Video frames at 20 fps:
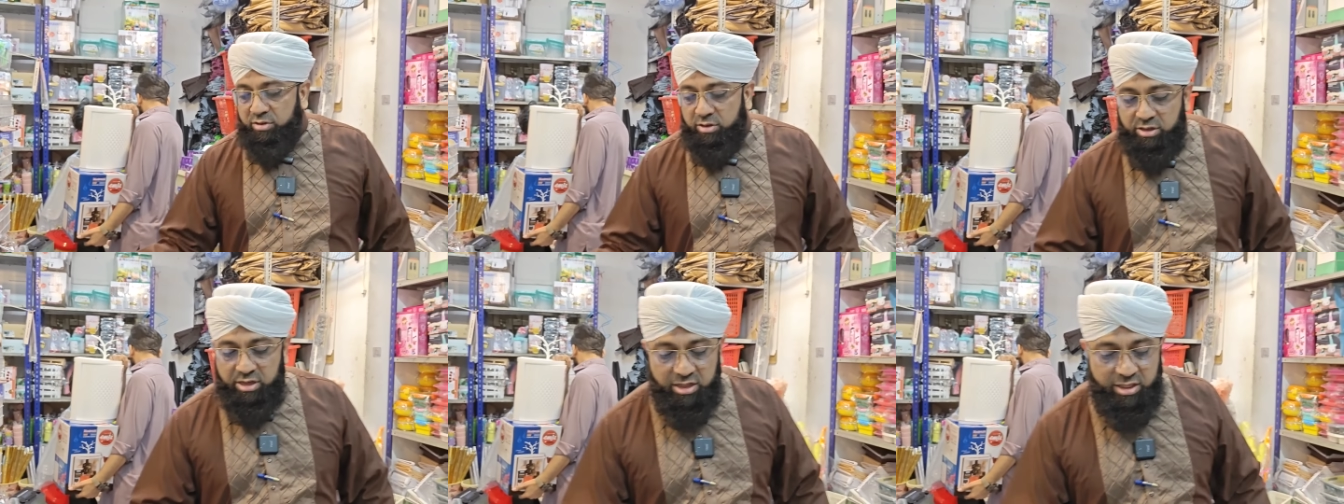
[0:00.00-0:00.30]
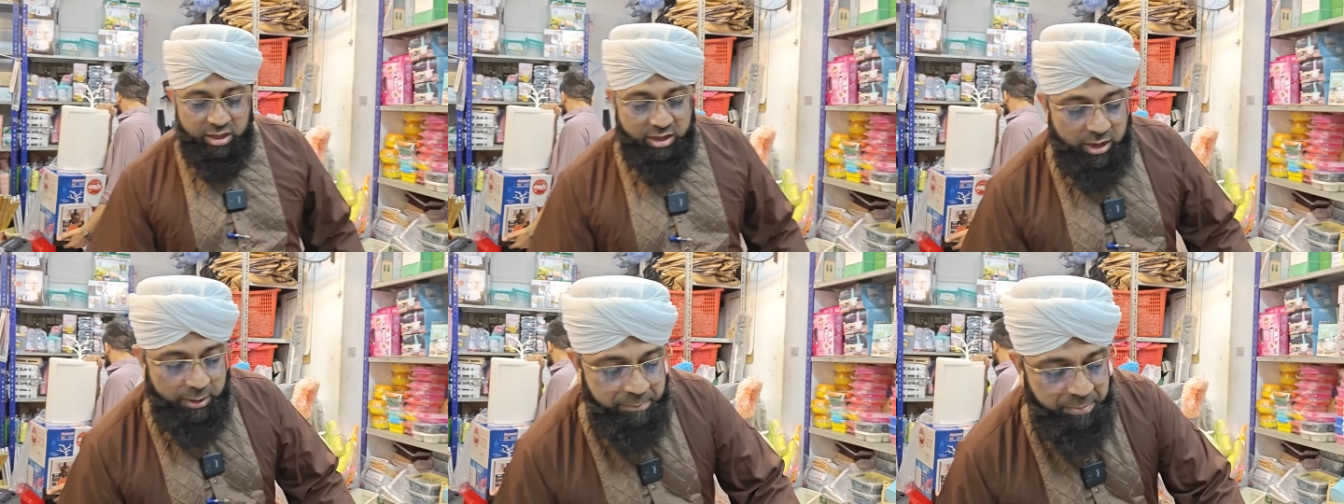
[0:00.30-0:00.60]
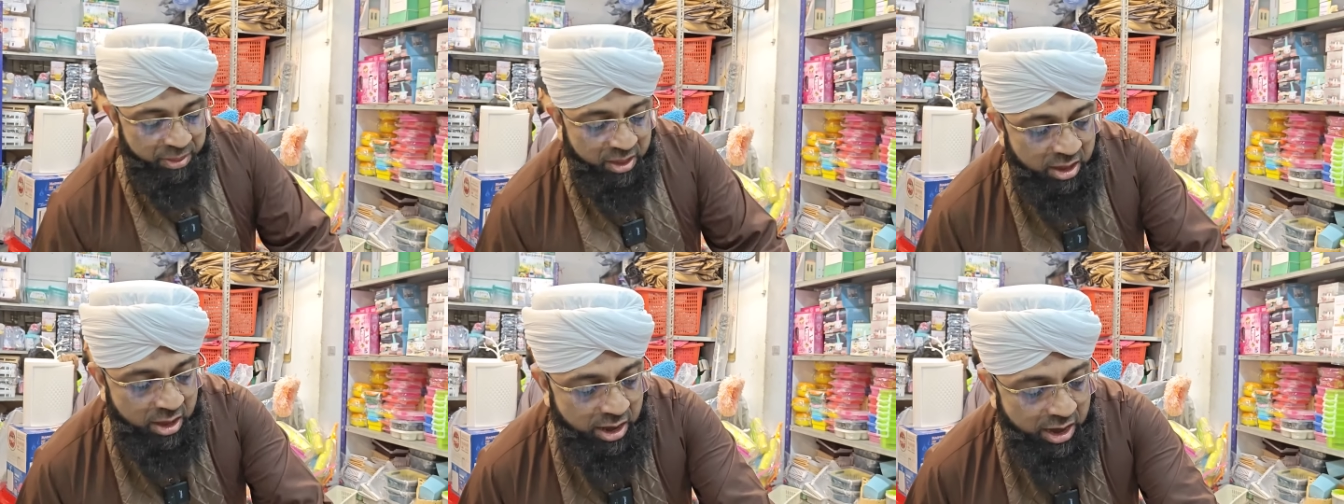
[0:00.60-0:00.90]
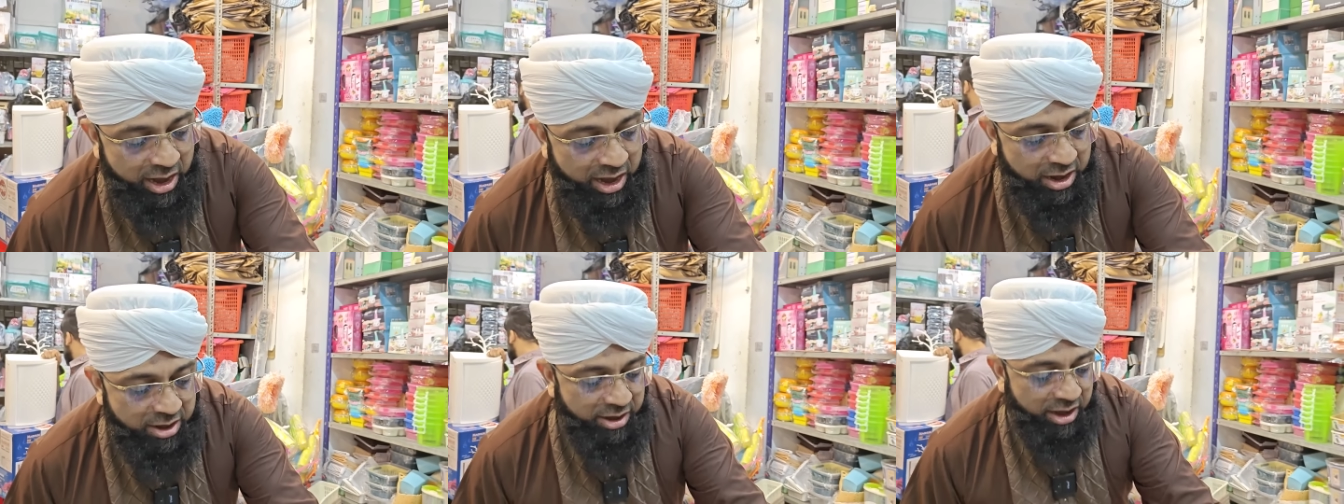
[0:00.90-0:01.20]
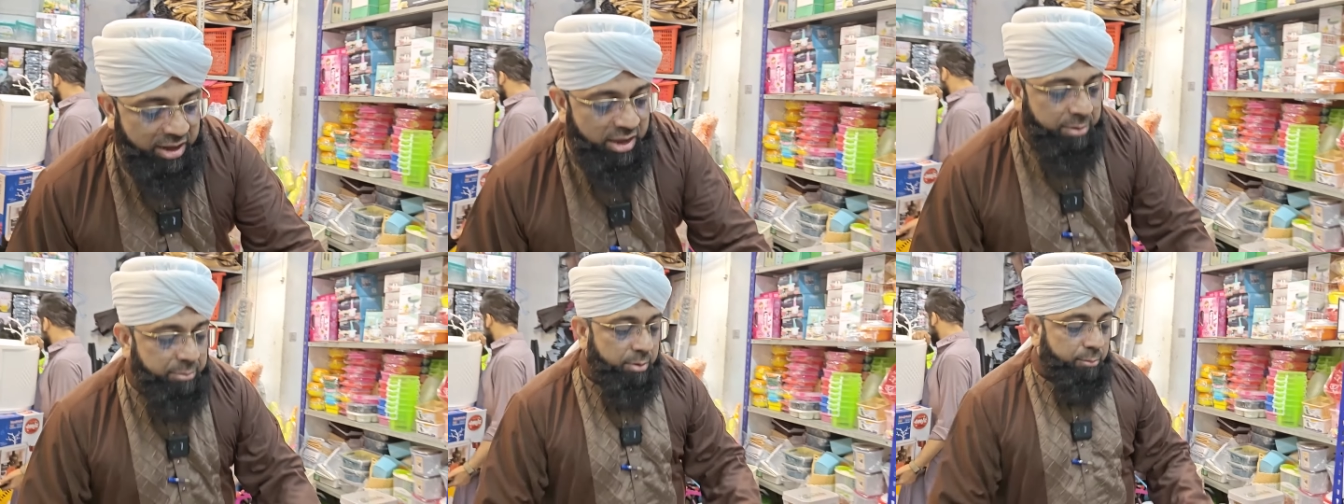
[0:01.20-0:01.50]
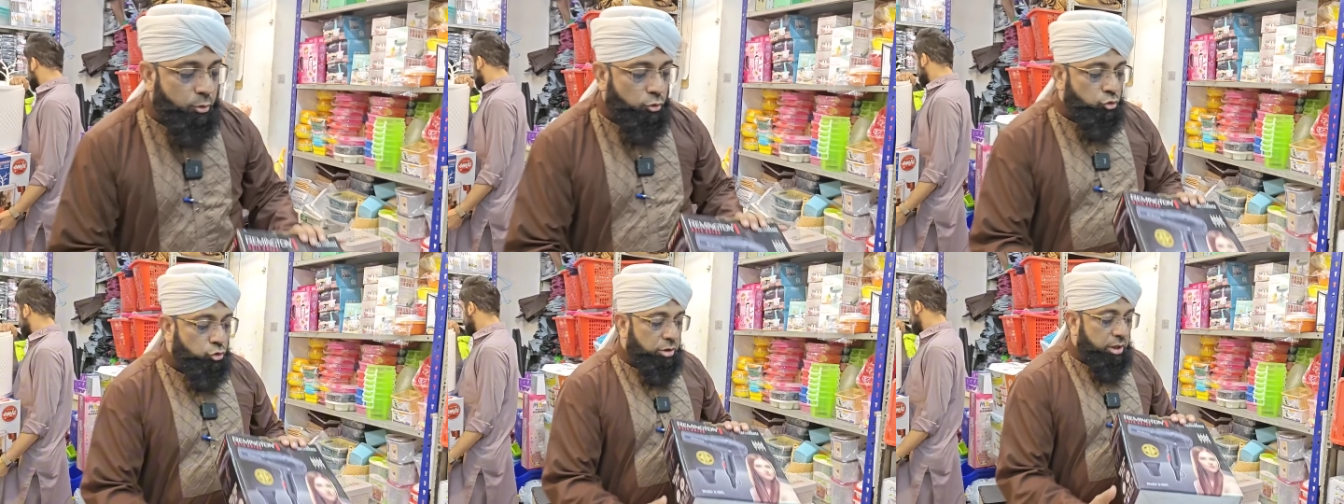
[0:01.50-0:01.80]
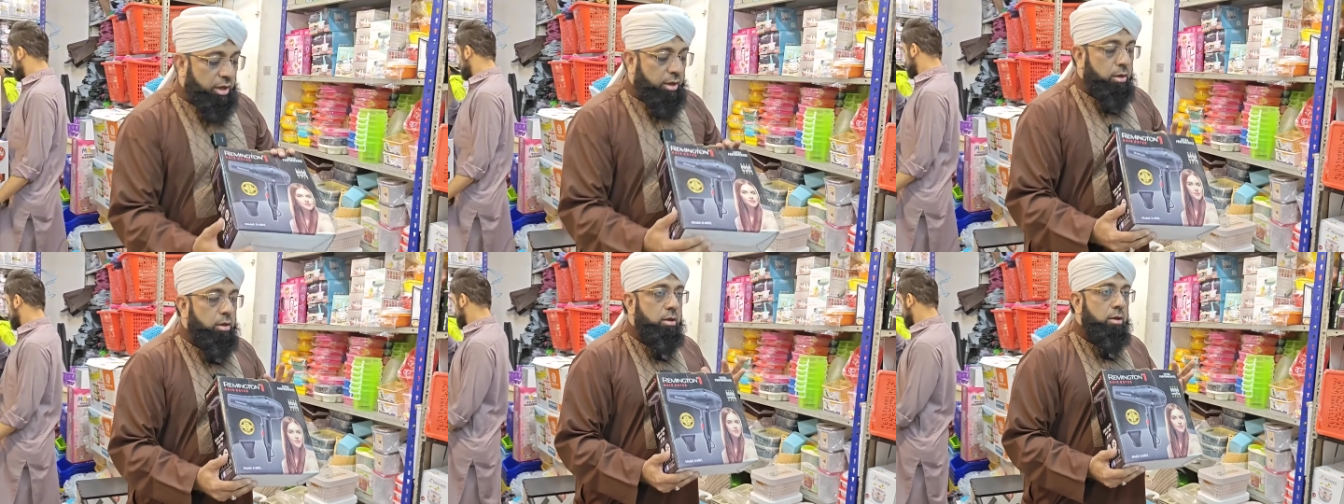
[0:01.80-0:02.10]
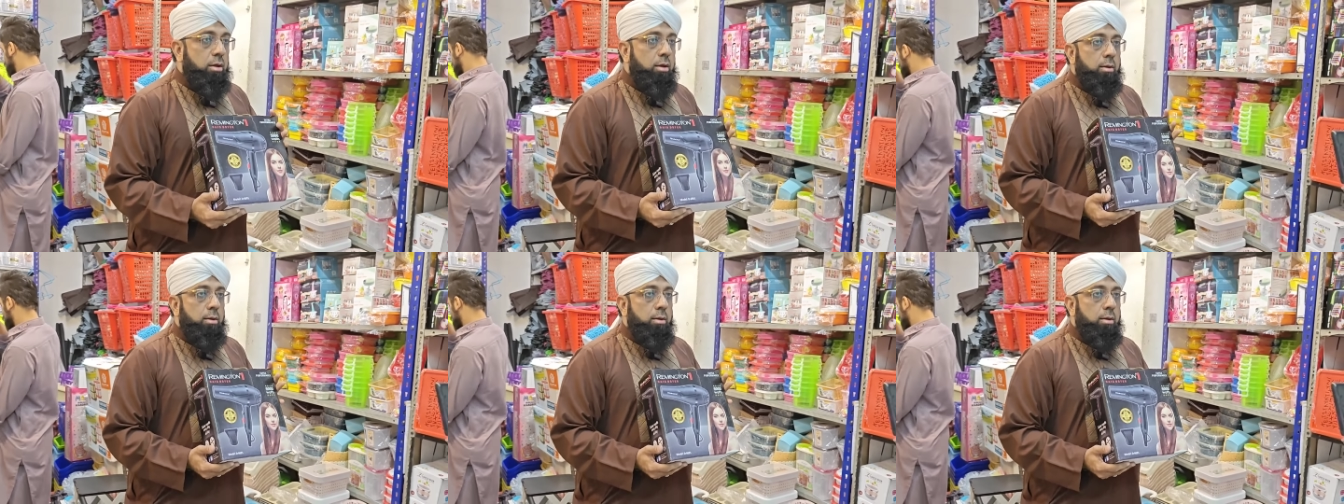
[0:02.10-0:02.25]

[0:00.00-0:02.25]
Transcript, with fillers: पास ये देखें हेयर ड्राइया भी मौजूद है